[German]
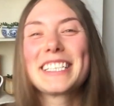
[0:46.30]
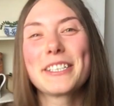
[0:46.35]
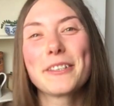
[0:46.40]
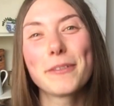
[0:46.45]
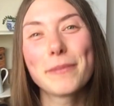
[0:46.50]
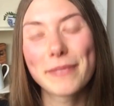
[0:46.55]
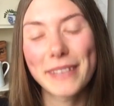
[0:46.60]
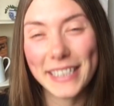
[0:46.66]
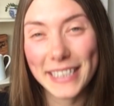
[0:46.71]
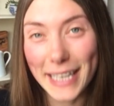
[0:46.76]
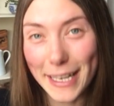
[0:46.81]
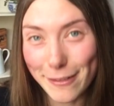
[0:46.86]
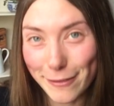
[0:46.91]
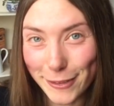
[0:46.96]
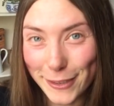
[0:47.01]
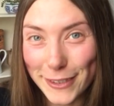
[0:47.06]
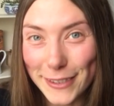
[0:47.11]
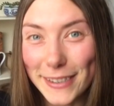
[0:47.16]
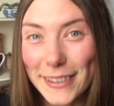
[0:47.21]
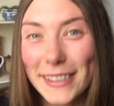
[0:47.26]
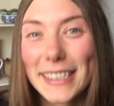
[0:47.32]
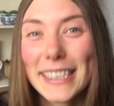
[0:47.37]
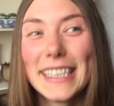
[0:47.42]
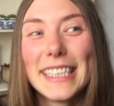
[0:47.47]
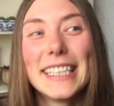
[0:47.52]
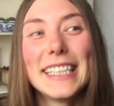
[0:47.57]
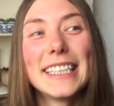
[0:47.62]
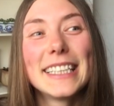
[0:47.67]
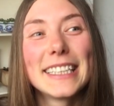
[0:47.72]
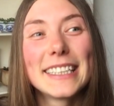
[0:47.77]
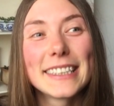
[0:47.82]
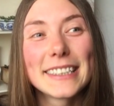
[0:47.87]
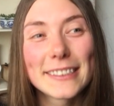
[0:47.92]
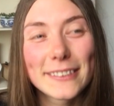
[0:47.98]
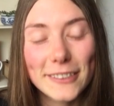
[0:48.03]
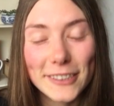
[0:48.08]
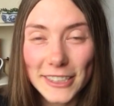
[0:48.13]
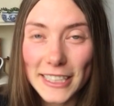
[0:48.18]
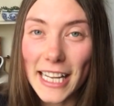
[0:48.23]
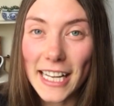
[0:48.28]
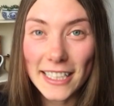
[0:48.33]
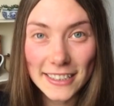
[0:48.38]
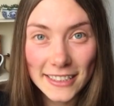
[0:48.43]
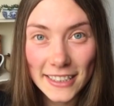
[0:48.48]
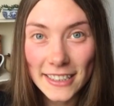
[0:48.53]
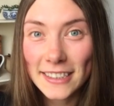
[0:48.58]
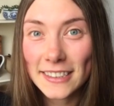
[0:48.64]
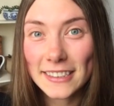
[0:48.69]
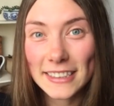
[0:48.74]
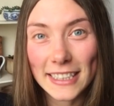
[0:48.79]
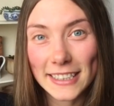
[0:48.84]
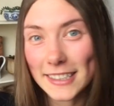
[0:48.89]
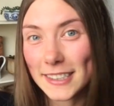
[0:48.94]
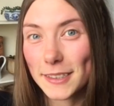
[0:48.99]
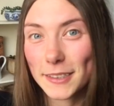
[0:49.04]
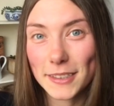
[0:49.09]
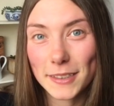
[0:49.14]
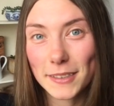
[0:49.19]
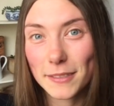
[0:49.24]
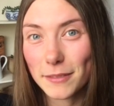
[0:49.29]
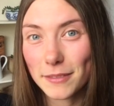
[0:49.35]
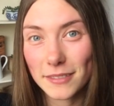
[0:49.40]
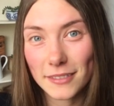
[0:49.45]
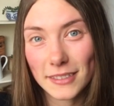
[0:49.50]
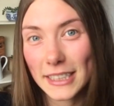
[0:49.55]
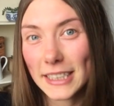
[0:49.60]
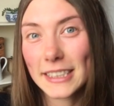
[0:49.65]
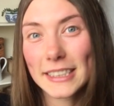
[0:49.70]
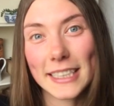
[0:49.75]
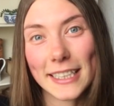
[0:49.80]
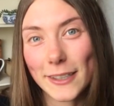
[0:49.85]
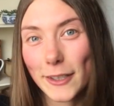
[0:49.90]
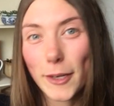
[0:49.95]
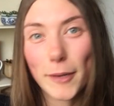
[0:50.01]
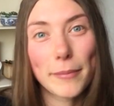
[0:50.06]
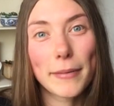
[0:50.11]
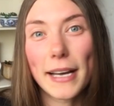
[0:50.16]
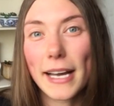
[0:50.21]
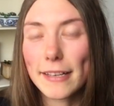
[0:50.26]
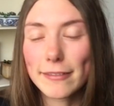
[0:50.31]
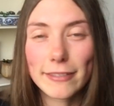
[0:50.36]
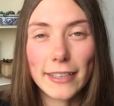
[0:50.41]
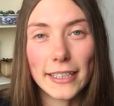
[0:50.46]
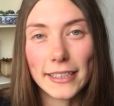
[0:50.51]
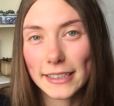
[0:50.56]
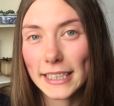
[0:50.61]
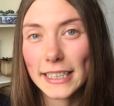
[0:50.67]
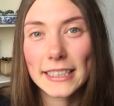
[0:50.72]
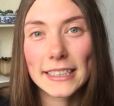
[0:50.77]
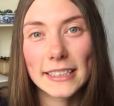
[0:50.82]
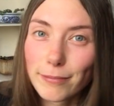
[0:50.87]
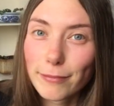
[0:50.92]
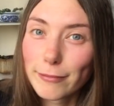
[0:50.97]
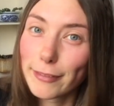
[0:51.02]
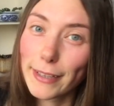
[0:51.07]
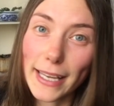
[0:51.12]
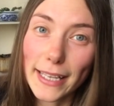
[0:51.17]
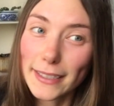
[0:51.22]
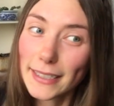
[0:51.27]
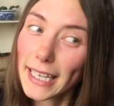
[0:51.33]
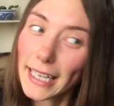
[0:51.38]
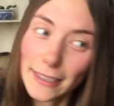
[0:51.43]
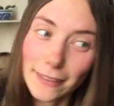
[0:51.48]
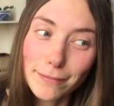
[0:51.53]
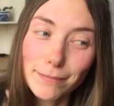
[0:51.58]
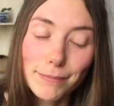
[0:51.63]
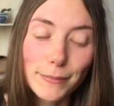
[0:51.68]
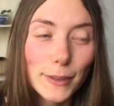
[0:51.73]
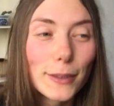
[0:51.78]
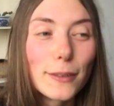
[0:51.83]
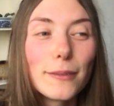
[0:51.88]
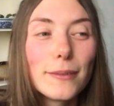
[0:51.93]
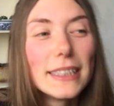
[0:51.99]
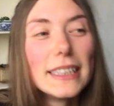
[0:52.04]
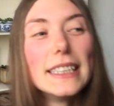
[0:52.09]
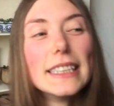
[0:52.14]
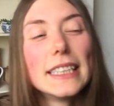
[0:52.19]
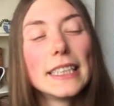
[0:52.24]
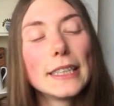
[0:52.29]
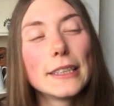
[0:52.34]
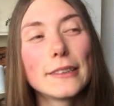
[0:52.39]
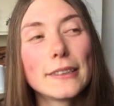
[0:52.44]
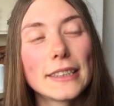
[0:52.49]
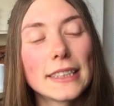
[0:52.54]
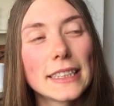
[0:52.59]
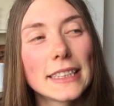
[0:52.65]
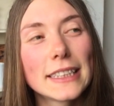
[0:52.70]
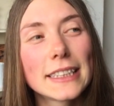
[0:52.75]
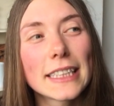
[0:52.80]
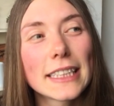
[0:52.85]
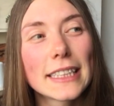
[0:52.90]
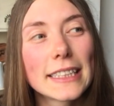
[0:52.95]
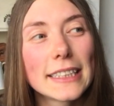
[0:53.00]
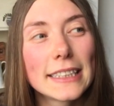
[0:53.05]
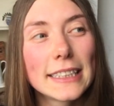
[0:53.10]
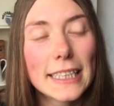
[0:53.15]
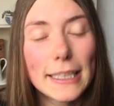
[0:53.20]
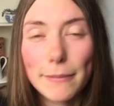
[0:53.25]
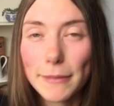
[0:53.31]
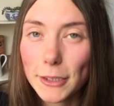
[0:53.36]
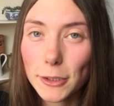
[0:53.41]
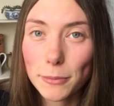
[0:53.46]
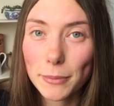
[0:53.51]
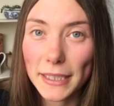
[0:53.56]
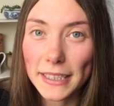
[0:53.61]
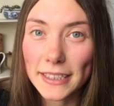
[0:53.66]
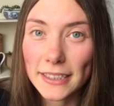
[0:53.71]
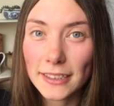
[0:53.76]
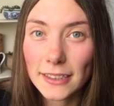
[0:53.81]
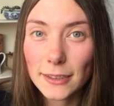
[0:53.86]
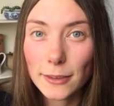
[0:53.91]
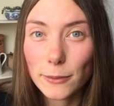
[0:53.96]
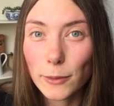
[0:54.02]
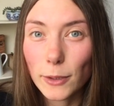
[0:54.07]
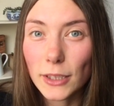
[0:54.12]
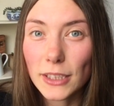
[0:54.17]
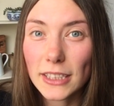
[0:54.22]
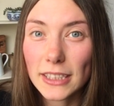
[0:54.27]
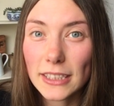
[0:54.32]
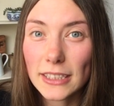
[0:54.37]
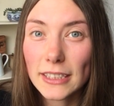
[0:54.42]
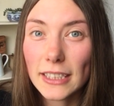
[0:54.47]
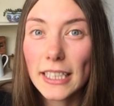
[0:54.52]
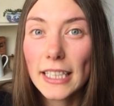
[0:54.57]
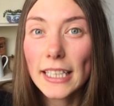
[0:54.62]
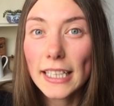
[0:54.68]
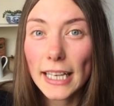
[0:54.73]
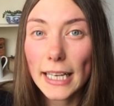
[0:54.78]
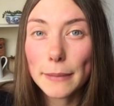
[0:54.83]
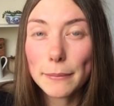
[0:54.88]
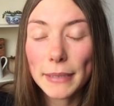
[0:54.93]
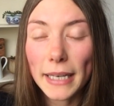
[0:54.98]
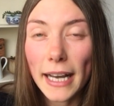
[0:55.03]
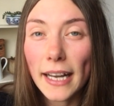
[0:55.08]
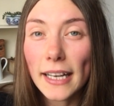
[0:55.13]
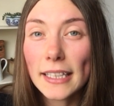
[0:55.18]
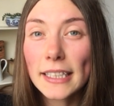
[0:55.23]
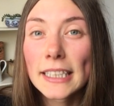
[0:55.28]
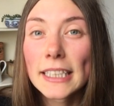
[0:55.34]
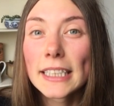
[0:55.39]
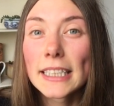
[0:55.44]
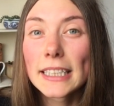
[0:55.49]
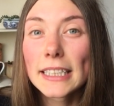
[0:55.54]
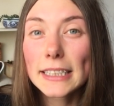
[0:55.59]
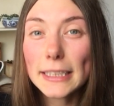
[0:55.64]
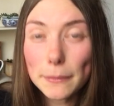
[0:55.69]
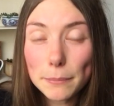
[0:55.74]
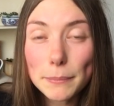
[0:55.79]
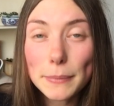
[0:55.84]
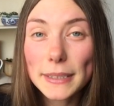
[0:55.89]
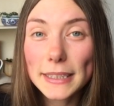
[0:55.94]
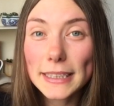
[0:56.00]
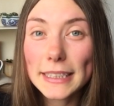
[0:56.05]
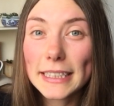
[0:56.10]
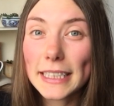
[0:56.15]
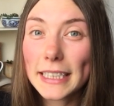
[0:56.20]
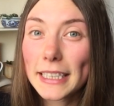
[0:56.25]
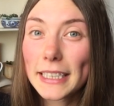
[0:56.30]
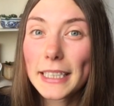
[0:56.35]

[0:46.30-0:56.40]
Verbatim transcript: die Umwelteinflüsse so stark sind, dass sich der Körper einfach nicht wehren kann. So. Und äh, dementsprechend wollte ich ein paar Tipps